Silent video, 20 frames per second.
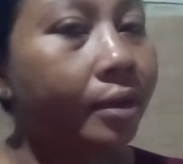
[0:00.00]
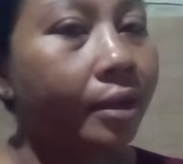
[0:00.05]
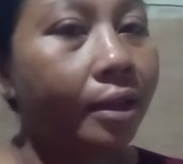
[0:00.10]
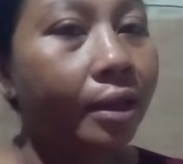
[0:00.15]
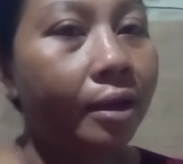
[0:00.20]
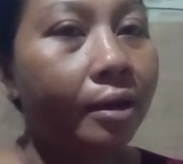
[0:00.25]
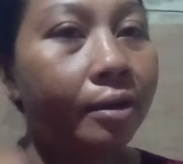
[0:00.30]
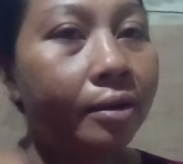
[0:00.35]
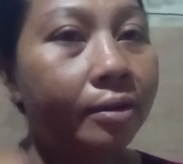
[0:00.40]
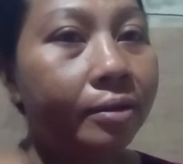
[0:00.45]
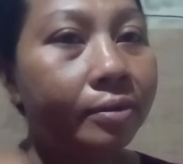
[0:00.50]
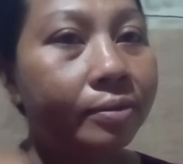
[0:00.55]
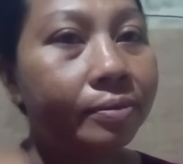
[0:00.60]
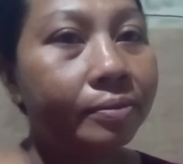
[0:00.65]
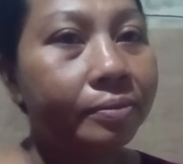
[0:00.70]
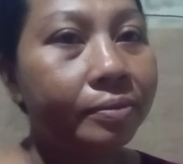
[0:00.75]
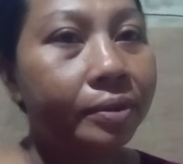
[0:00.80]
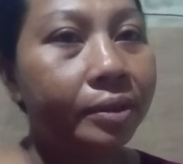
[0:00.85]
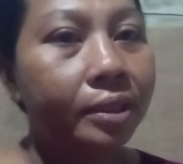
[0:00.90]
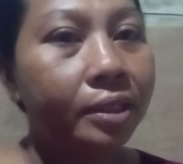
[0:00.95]
ya
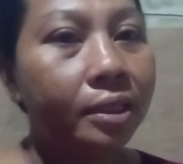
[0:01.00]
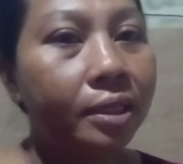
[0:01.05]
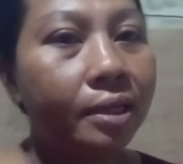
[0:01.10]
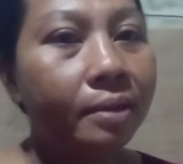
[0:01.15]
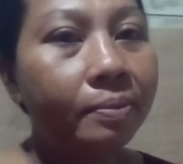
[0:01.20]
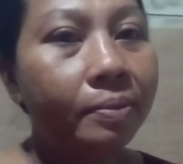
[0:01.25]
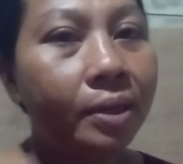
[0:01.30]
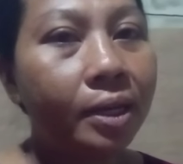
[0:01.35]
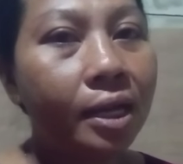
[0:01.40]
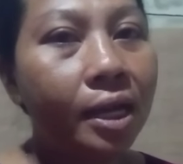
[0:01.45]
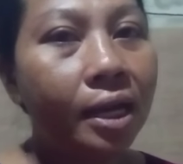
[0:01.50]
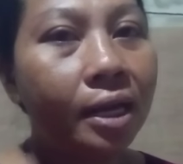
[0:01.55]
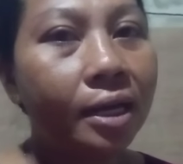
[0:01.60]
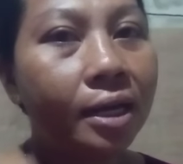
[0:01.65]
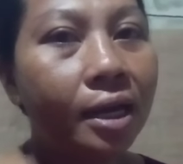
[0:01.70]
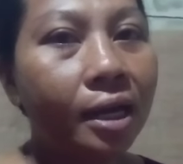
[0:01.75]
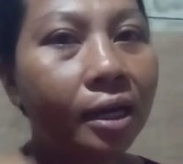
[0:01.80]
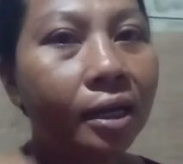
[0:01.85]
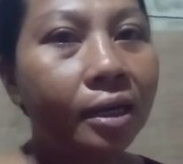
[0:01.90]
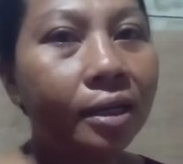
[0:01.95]
bengiki
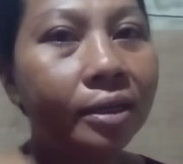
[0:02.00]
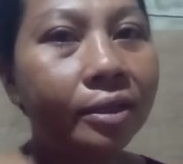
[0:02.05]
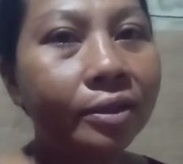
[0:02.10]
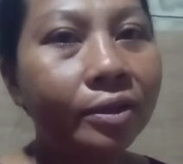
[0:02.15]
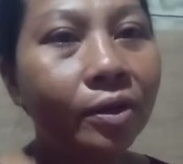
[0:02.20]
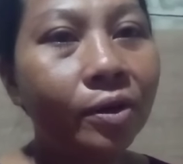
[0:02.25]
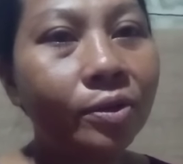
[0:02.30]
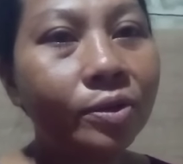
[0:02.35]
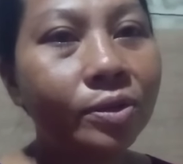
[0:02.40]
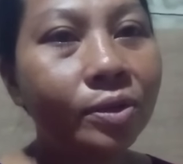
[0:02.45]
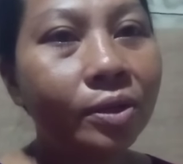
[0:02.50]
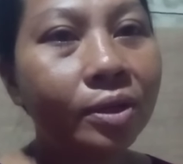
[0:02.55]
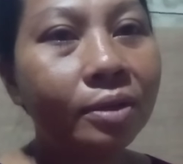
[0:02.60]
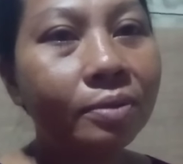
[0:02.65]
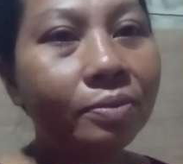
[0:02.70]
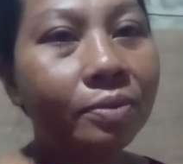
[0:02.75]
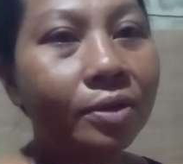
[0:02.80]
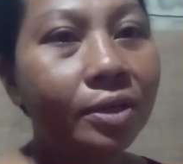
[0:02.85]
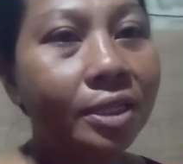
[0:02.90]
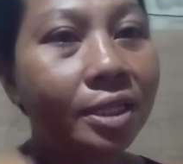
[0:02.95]
bergadang ngonconi
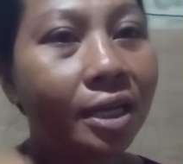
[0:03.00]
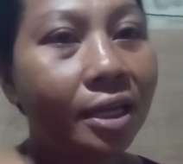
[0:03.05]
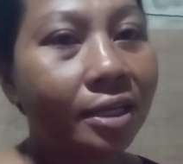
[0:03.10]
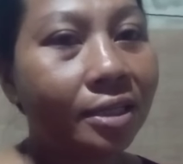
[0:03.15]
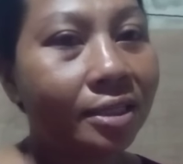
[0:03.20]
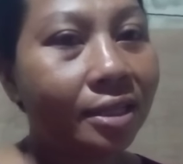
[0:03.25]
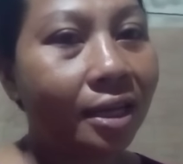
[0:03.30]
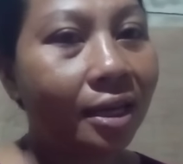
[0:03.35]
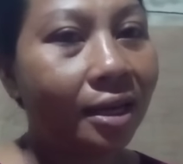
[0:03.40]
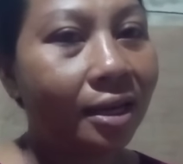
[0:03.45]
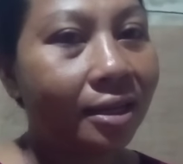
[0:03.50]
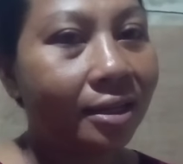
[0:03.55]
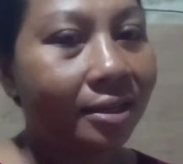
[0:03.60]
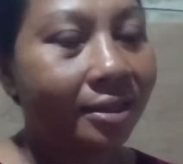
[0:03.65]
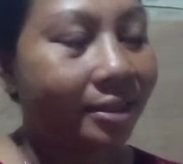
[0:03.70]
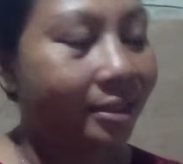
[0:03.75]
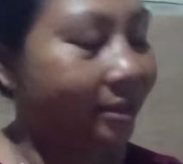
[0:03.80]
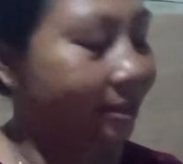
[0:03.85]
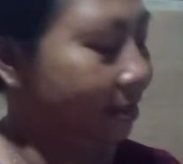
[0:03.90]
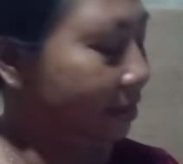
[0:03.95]
Bu isasa
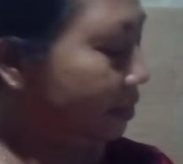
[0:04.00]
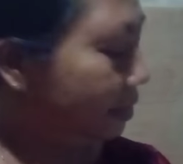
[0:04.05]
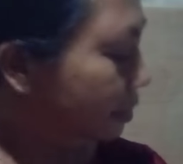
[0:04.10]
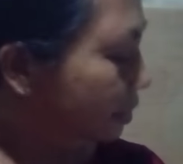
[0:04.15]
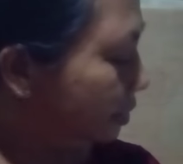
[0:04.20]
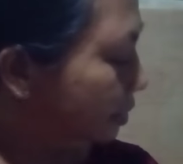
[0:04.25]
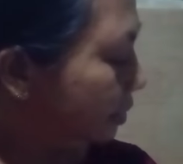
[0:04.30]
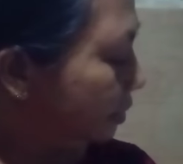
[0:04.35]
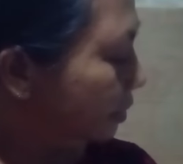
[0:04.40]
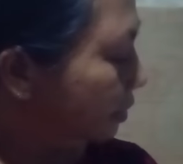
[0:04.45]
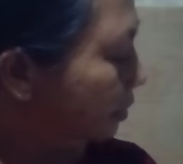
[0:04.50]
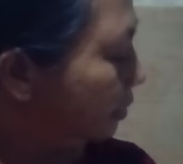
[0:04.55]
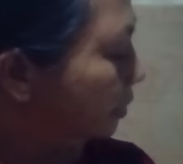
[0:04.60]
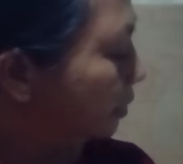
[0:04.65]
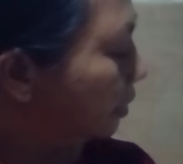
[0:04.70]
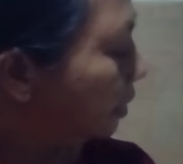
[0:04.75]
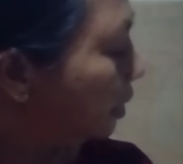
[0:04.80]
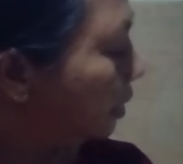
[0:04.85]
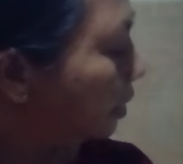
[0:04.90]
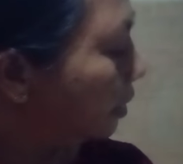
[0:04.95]

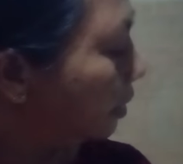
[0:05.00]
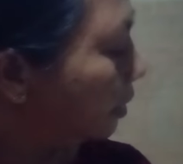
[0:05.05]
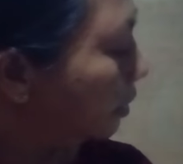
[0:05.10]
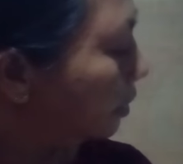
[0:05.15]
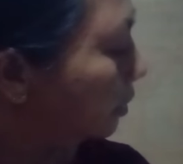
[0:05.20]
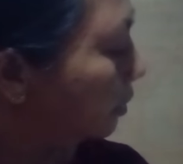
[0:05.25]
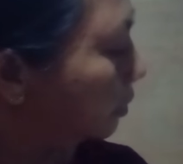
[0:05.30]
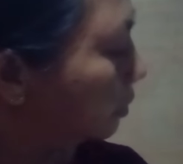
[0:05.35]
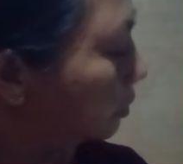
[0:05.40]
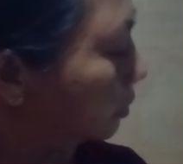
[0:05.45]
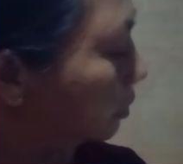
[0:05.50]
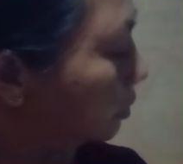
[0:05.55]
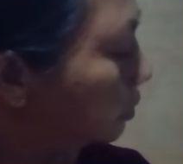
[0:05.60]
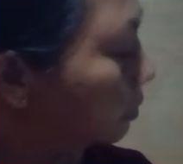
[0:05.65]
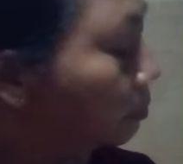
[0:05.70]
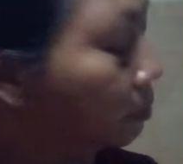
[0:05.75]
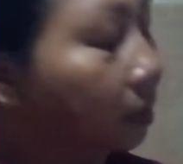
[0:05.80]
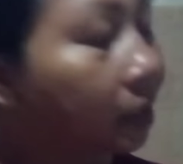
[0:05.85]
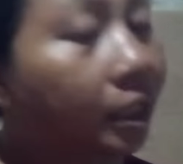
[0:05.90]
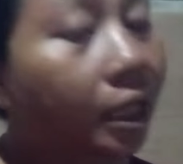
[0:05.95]
ya.
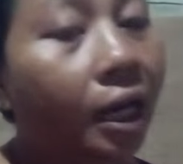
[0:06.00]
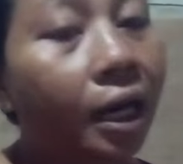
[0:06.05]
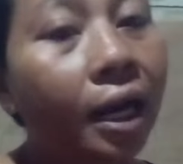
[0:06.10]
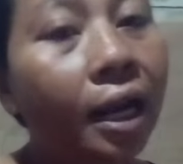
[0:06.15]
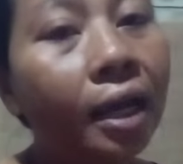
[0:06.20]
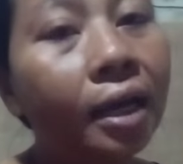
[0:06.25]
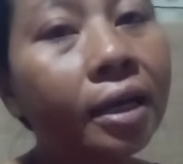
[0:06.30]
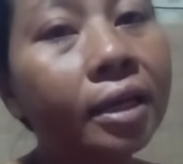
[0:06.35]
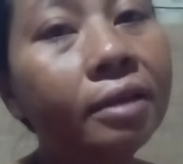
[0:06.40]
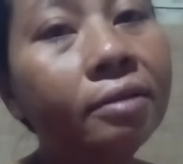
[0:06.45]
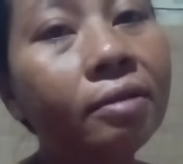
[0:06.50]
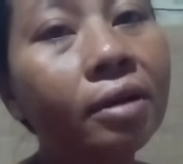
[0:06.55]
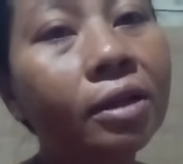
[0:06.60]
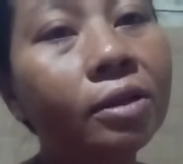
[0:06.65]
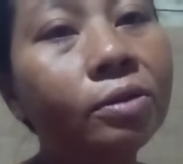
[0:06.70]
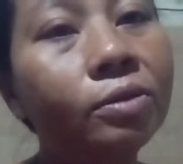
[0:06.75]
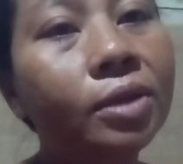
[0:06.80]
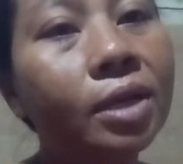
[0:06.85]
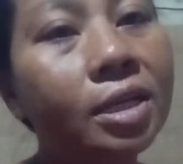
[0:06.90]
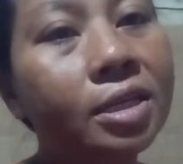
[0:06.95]
bentar lagi
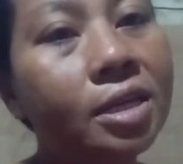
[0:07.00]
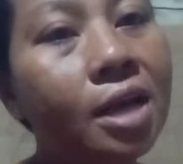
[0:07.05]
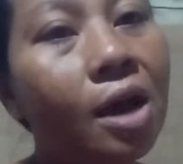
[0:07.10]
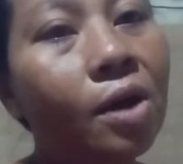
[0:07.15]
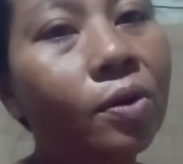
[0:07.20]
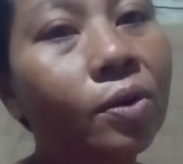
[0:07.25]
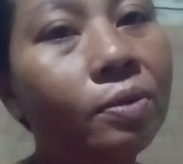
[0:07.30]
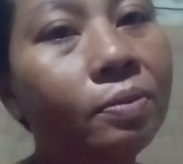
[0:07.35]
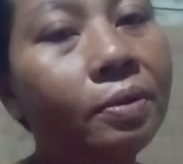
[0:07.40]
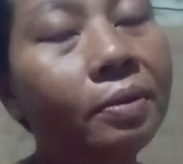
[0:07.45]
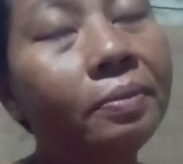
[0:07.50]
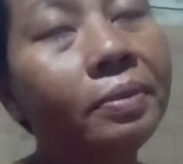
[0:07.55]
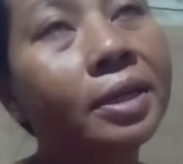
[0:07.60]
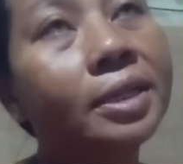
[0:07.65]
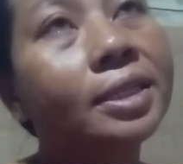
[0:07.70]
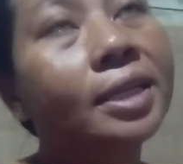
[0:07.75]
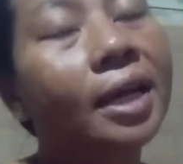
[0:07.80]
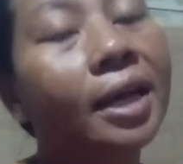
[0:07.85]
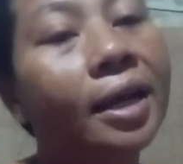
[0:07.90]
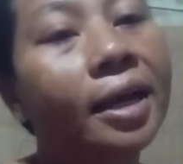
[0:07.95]
waktunya sahur
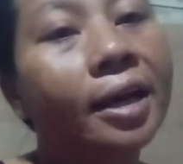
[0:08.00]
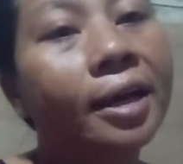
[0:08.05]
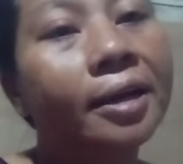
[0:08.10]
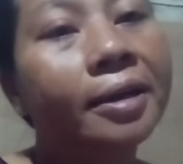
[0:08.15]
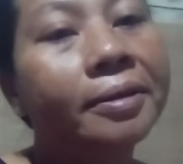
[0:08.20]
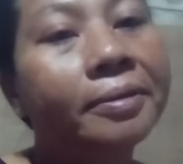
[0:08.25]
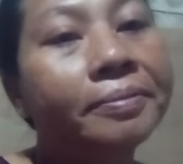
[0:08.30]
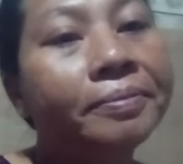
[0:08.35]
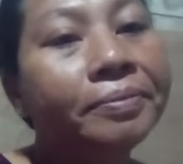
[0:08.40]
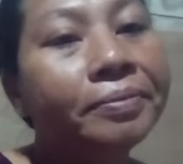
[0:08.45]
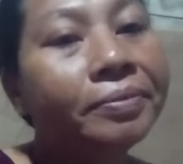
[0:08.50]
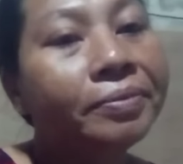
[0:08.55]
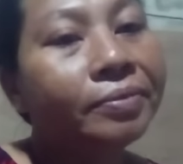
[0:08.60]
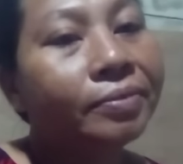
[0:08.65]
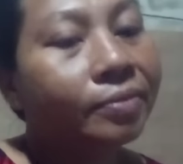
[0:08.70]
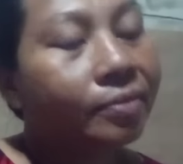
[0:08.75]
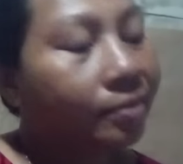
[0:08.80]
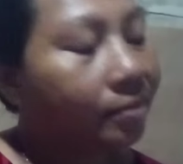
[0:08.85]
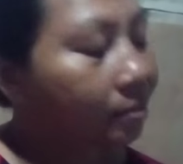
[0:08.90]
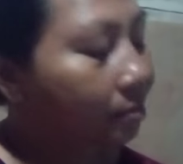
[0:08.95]
pemirsa
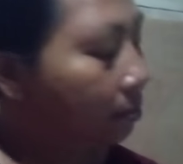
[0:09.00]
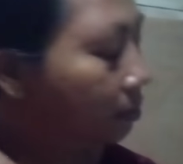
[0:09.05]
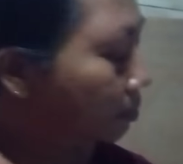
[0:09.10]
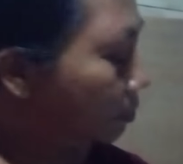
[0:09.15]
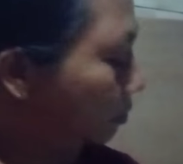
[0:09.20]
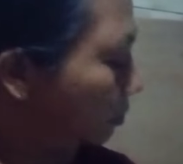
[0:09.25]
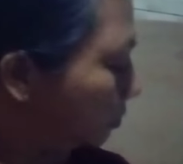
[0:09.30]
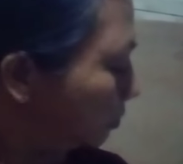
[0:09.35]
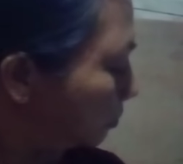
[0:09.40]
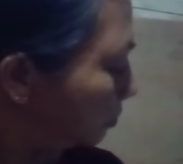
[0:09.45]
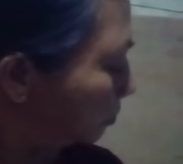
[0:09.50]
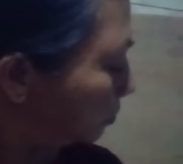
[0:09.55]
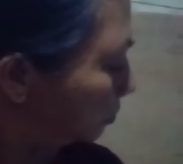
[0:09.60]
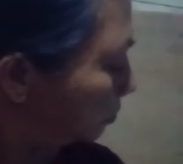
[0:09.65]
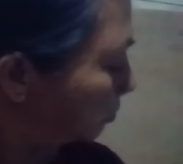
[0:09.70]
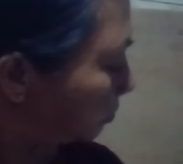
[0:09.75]
hmm